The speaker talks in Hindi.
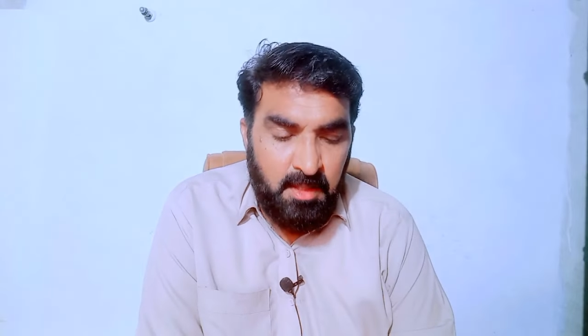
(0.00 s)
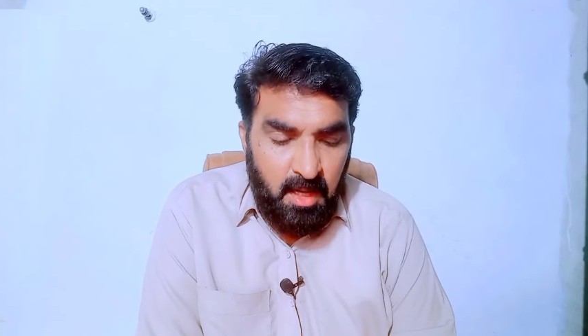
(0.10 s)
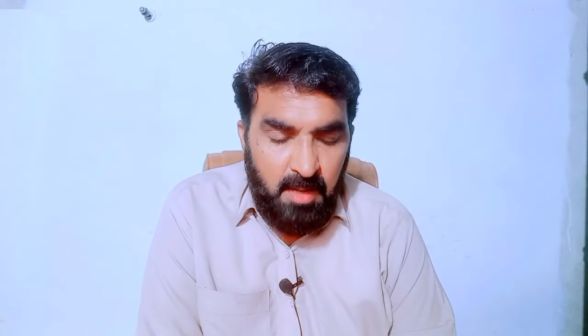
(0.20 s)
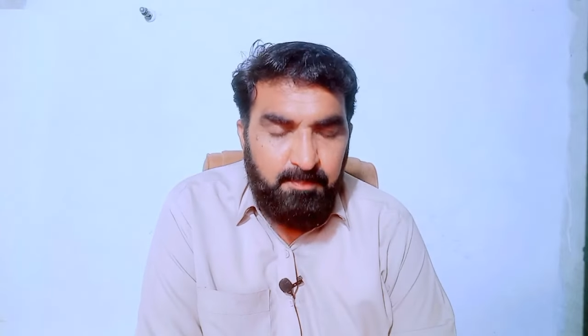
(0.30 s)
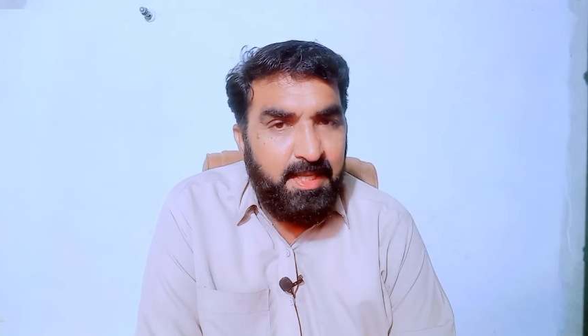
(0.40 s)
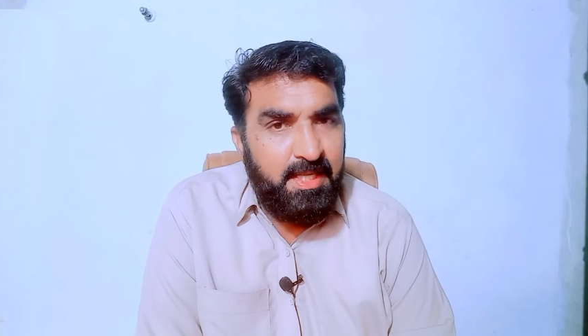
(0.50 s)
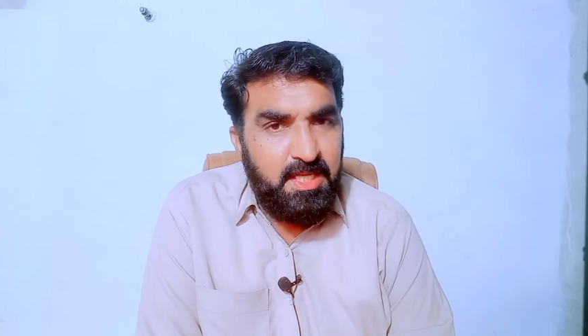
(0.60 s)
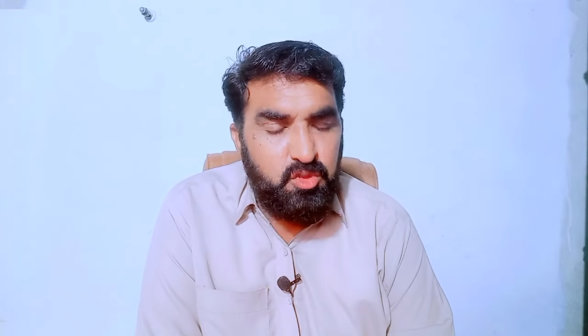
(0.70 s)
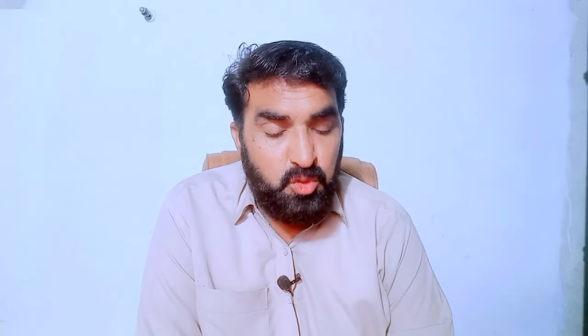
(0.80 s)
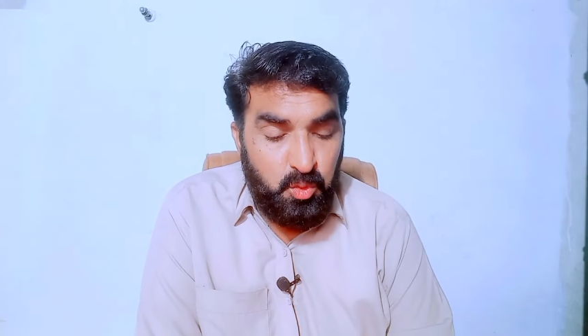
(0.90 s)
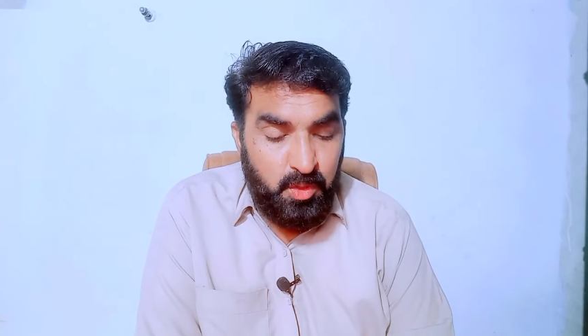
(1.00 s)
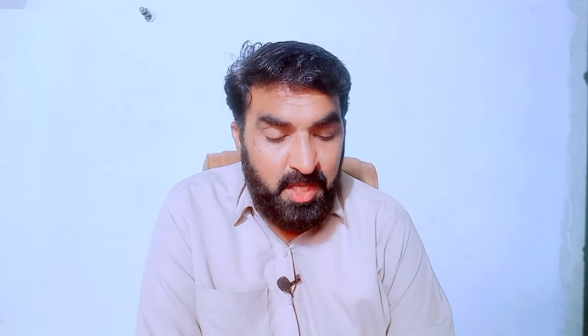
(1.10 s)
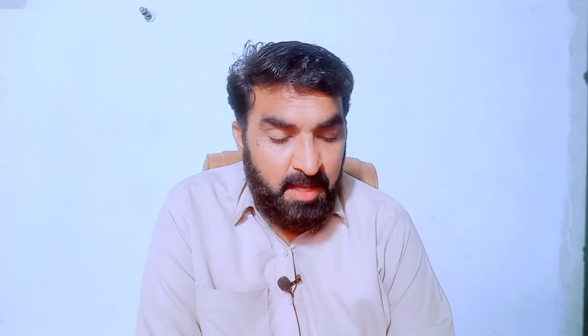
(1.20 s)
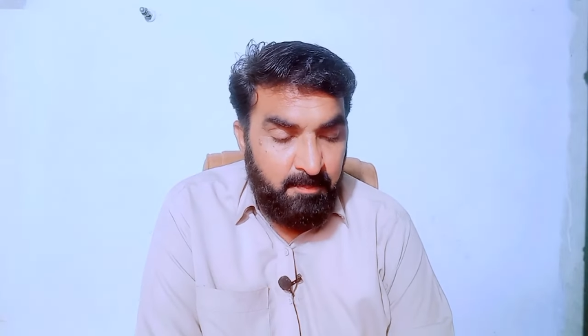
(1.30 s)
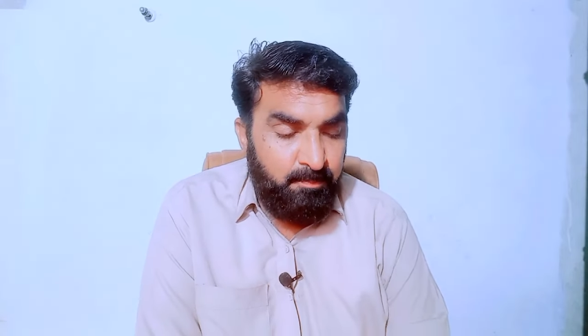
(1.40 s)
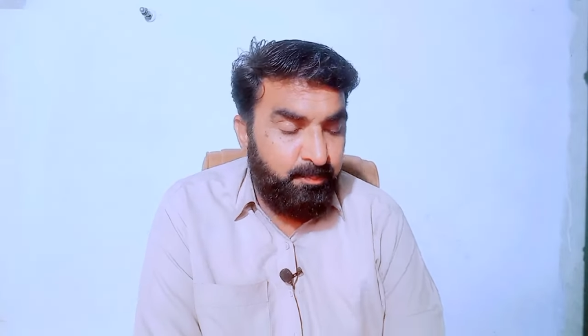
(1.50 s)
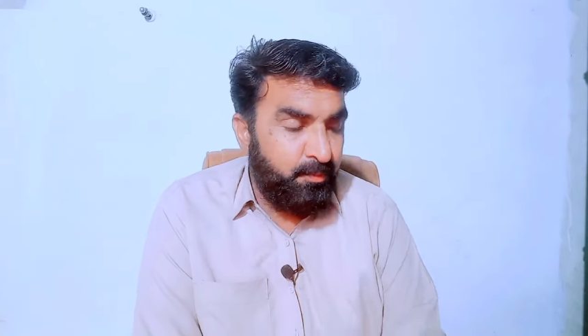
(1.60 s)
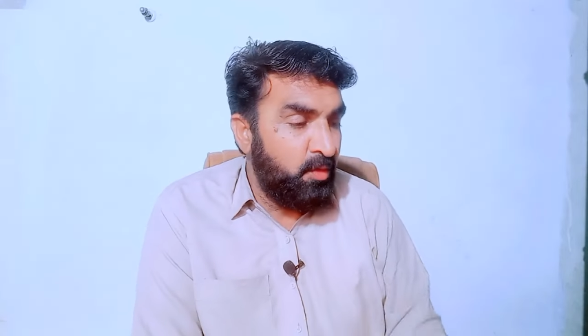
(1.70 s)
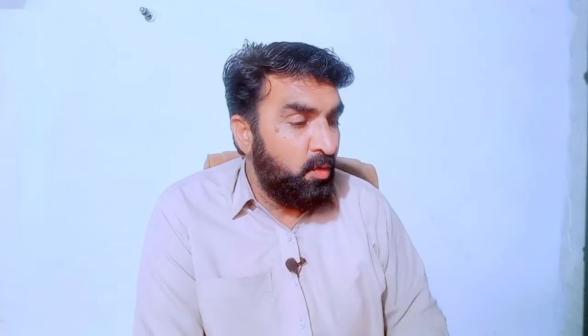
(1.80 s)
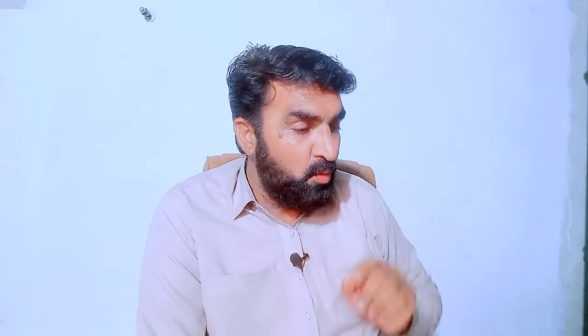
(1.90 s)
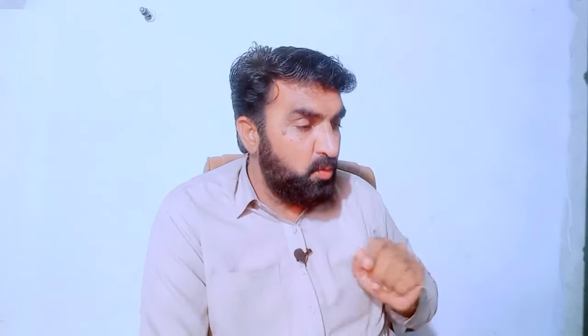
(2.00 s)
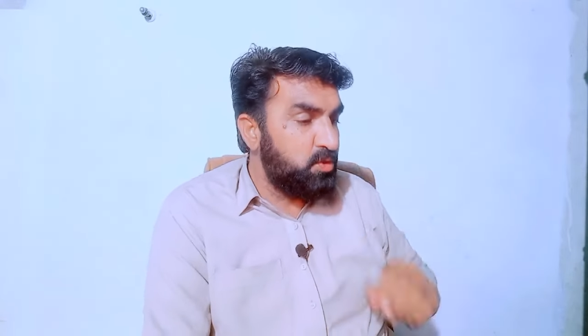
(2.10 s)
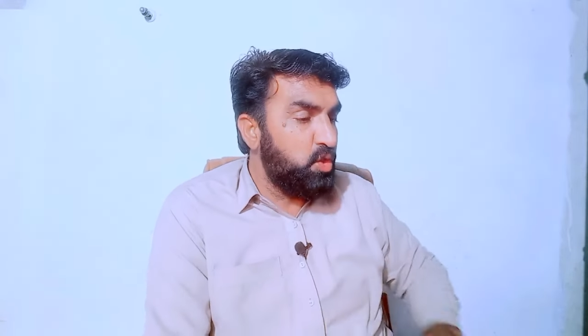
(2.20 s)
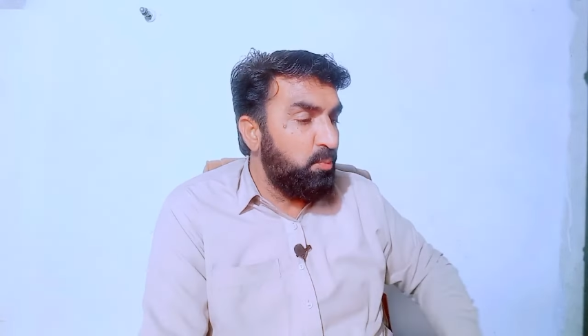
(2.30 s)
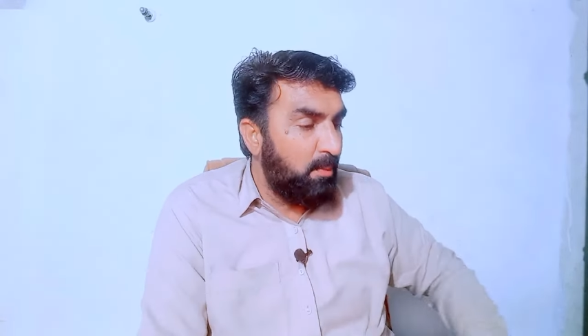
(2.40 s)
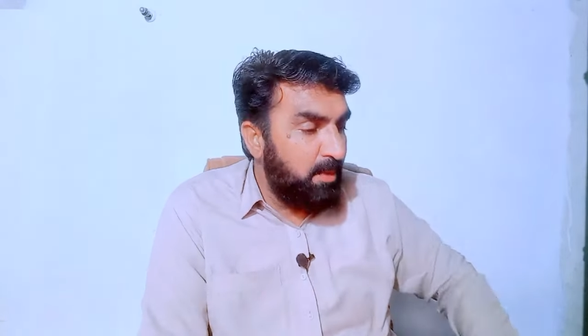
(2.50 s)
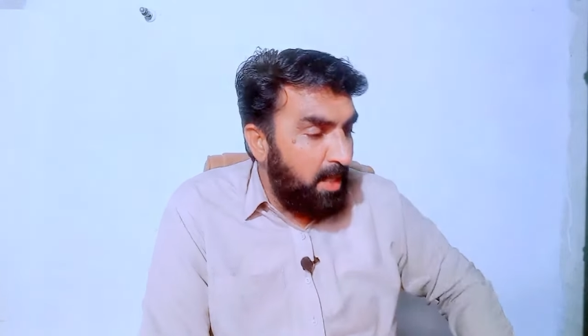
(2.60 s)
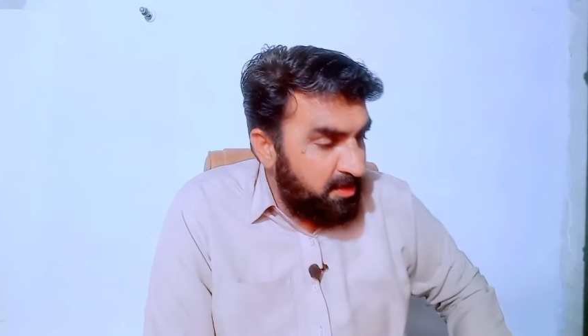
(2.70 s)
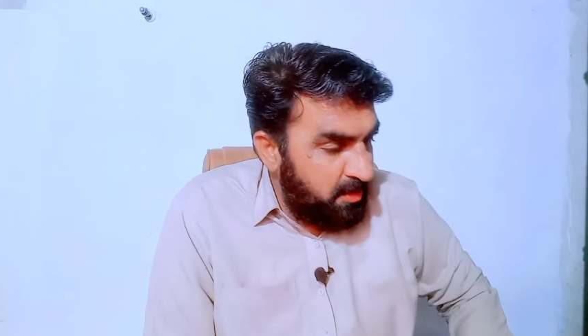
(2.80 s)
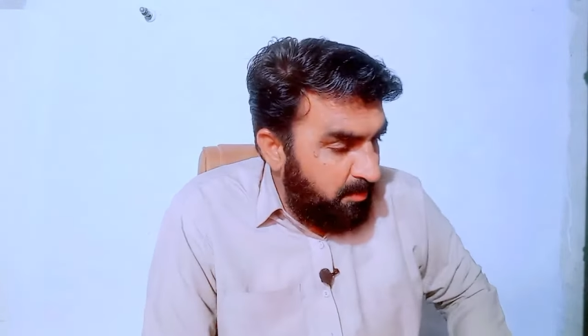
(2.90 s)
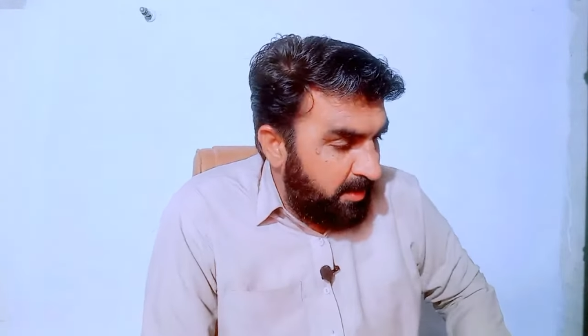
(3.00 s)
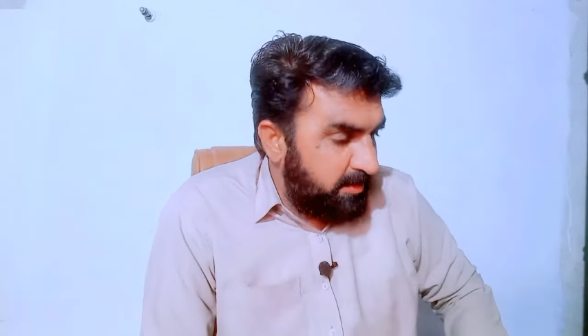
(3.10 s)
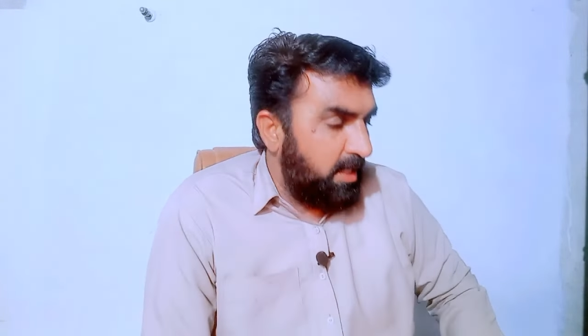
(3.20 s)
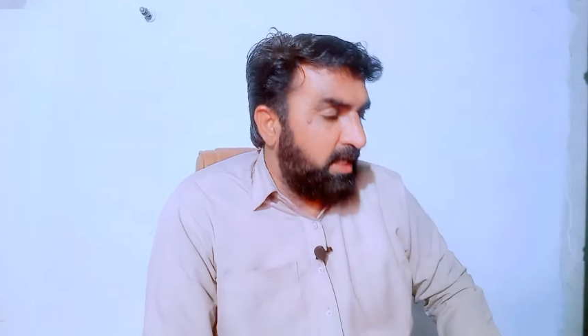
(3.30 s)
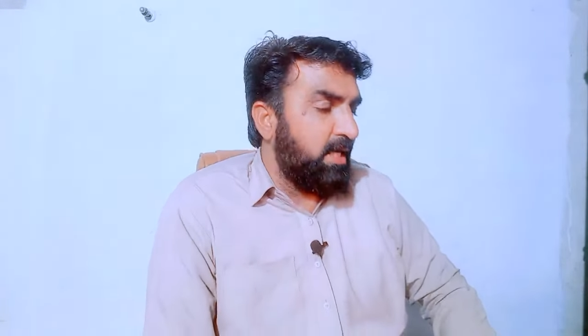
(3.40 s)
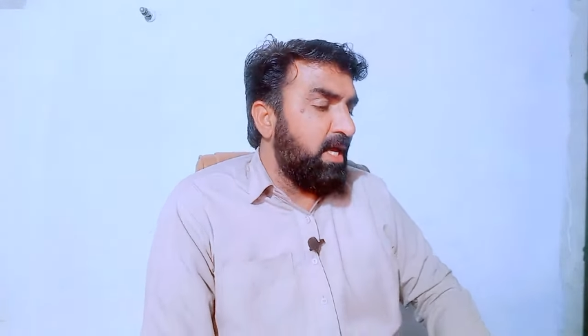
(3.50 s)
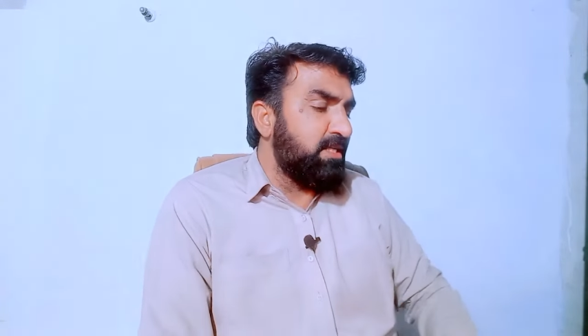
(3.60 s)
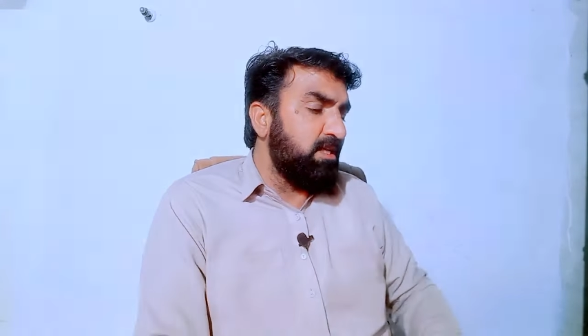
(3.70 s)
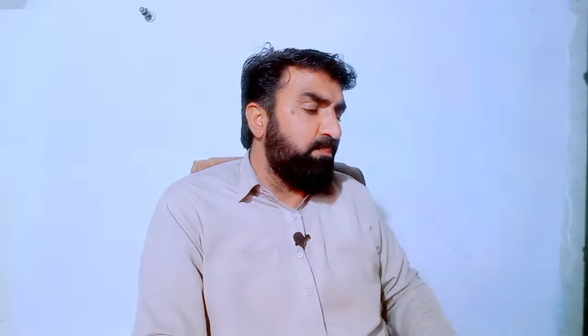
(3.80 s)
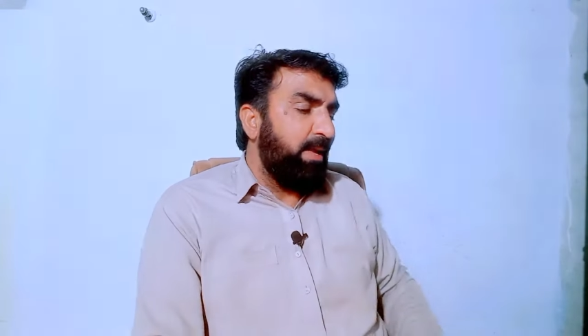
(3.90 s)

आपके लिए ज़रूरी है उसके ऊपर भी नाजरीन बात करेंगे नाजरीन